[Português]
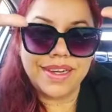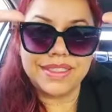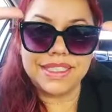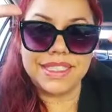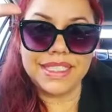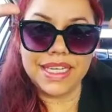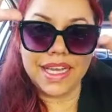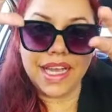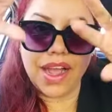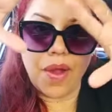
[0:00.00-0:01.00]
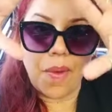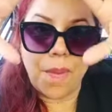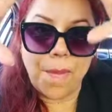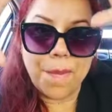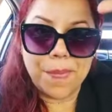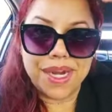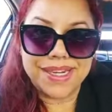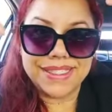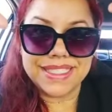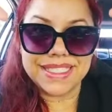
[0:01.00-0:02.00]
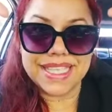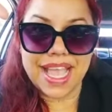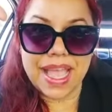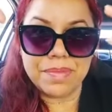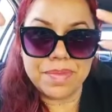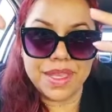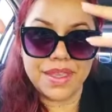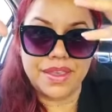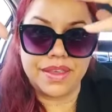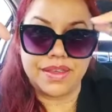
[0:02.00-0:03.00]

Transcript: e não percebe